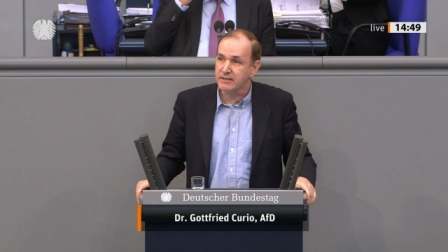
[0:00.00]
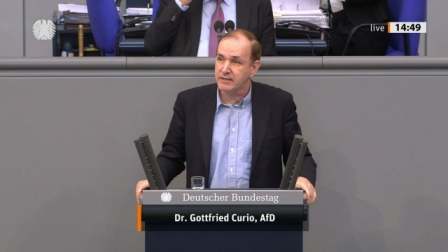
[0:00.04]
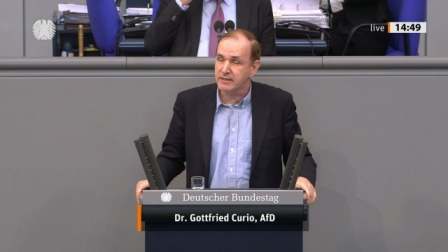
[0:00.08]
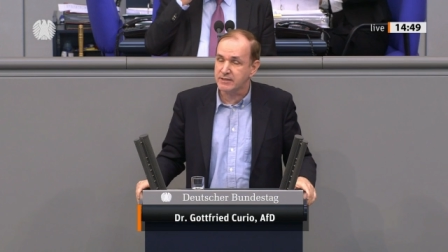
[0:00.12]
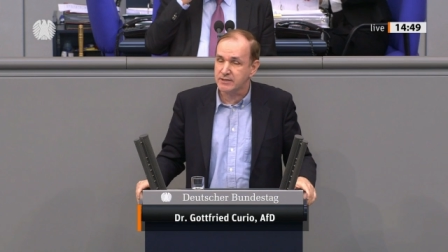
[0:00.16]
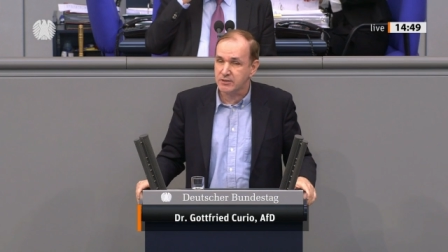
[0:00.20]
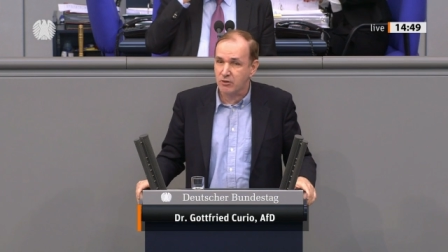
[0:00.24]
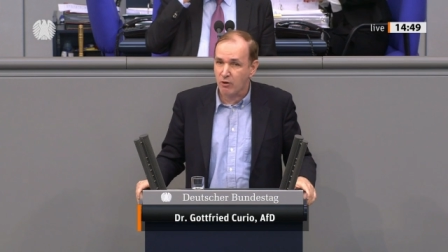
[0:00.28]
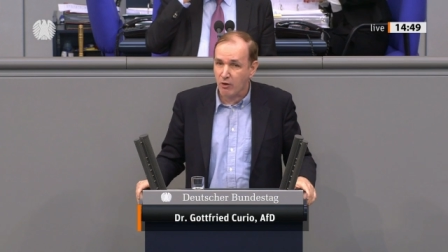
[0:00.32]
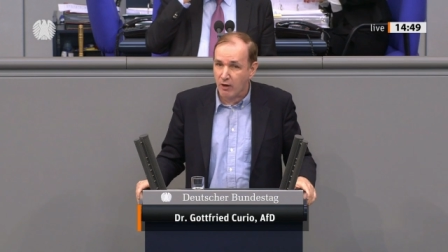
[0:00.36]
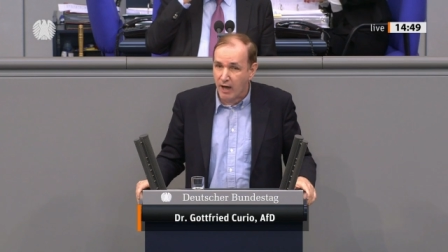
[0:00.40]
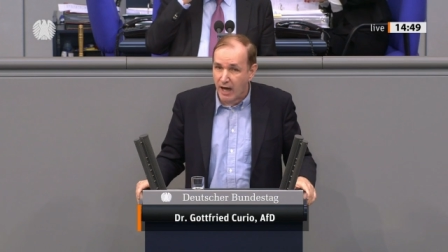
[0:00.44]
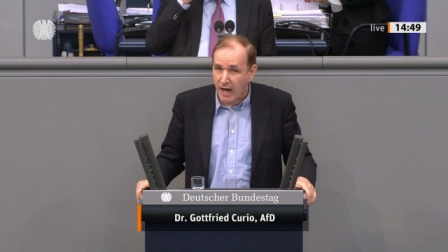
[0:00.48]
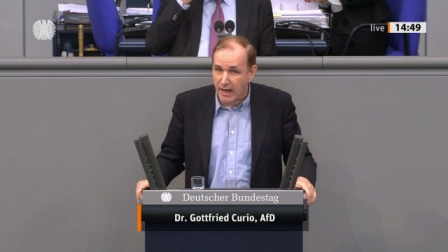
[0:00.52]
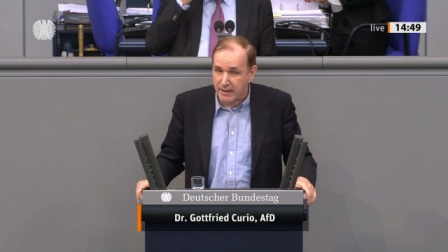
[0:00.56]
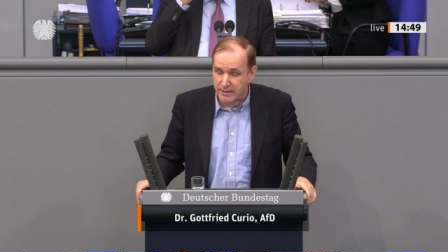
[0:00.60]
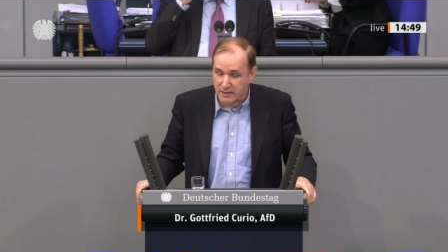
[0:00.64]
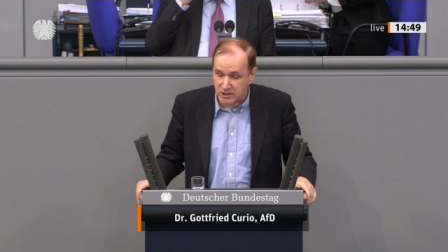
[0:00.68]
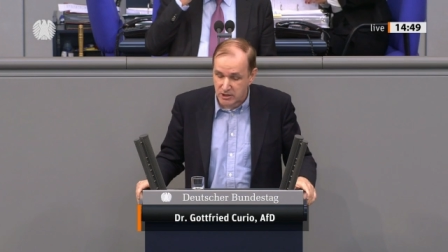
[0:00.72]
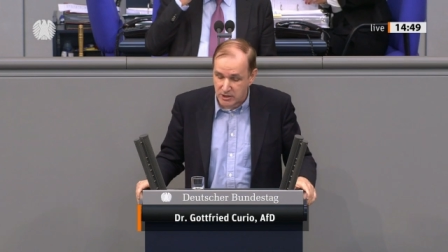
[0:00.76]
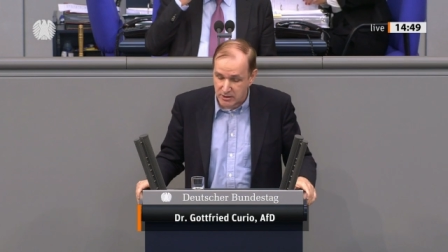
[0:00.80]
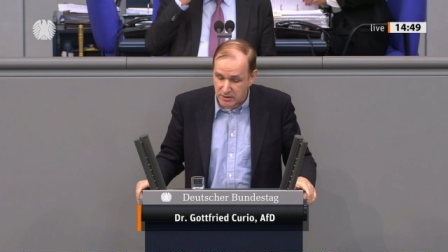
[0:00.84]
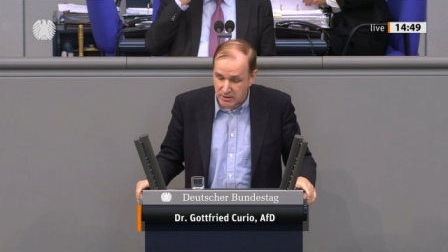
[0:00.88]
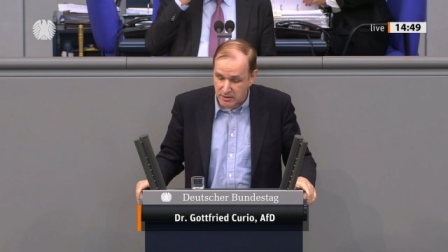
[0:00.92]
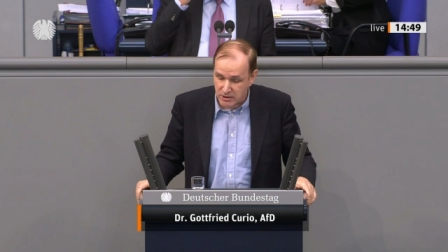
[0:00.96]
des
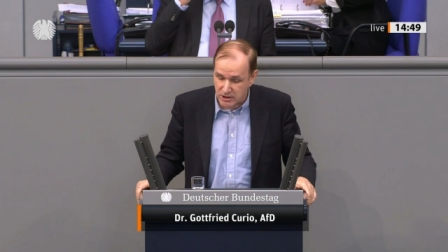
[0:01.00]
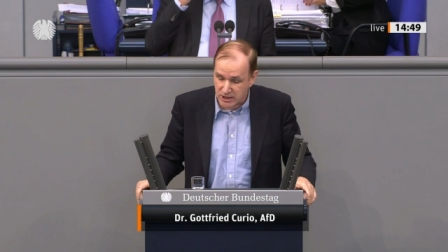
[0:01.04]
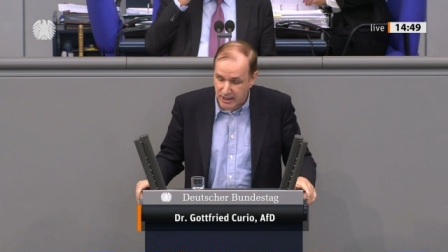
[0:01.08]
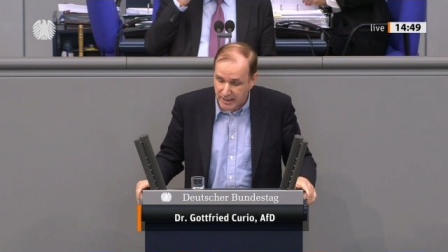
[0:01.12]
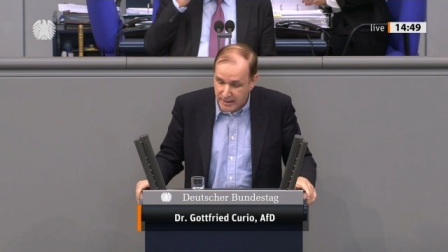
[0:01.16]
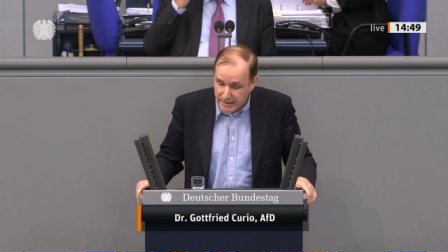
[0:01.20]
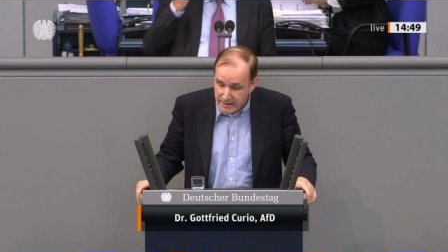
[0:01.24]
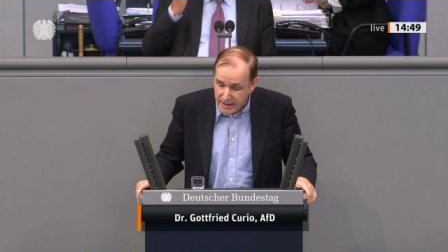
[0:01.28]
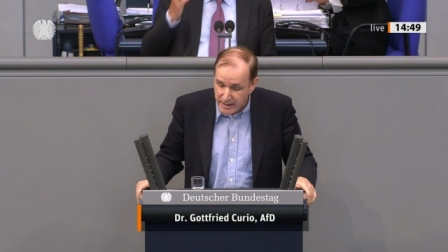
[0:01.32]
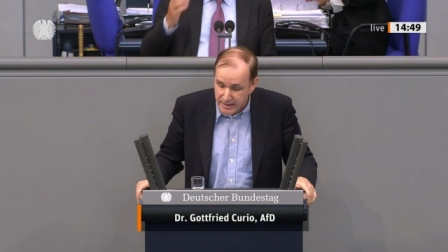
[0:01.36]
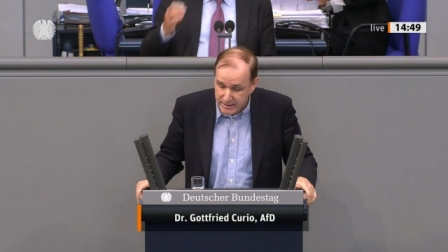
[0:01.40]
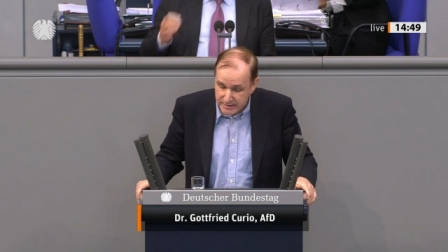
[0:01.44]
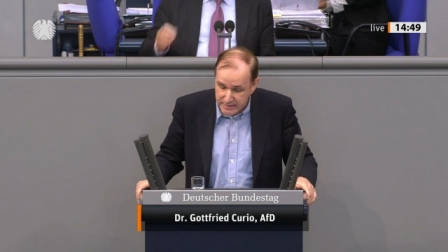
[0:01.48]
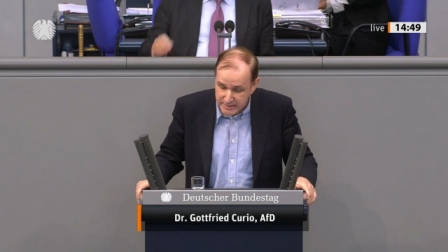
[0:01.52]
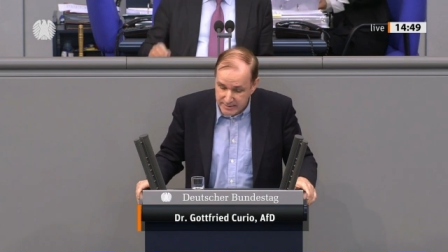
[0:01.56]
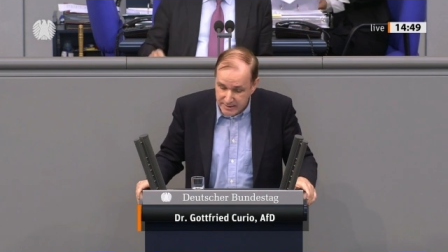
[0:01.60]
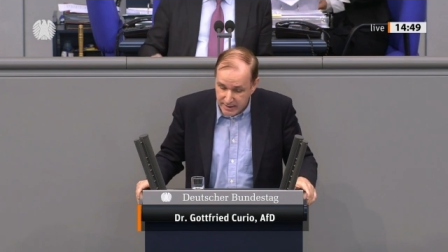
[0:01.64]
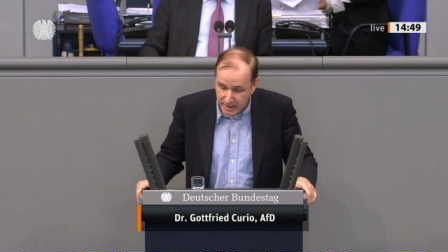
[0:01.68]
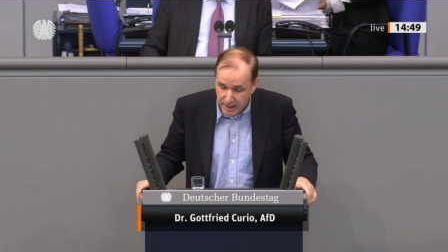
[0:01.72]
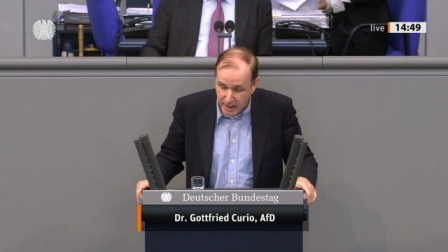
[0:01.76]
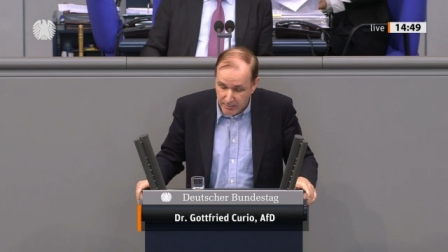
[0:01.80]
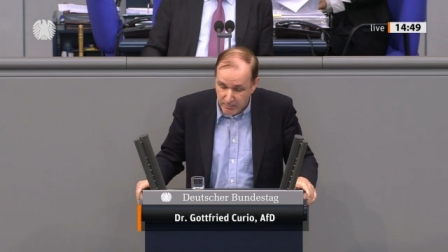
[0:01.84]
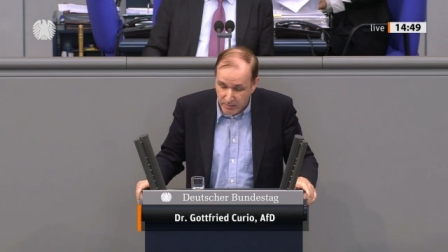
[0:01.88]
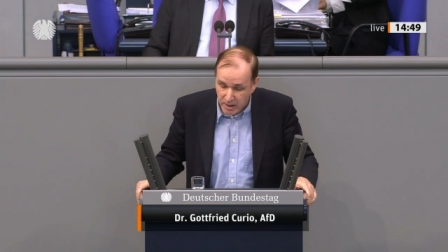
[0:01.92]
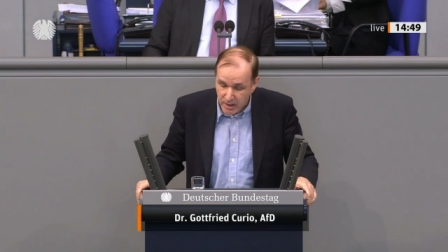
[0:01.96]
koranischen
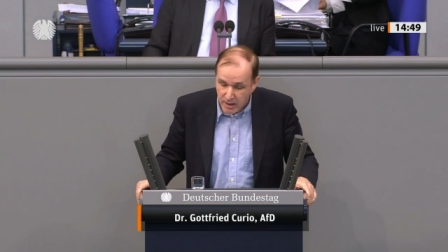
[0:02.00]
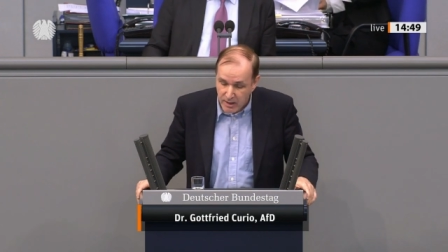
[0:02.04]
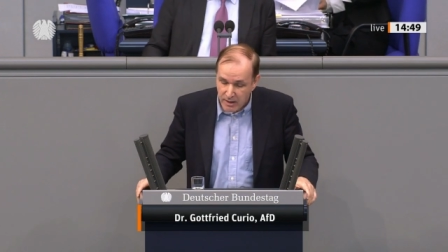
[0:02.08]
Scharia-Islam.